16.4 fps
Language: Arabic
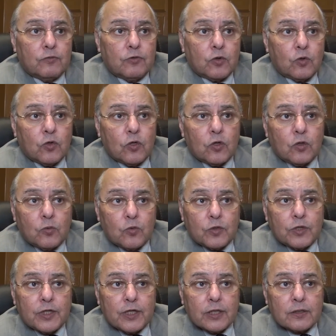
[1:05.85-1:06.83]
فكل
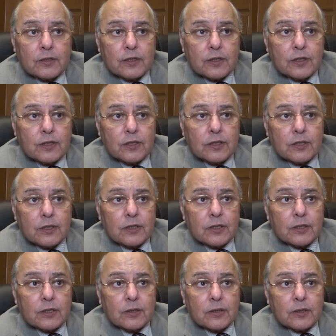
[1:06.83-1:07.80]
الامور ديت
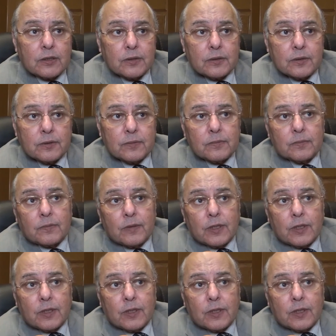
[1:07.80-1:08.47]
آه،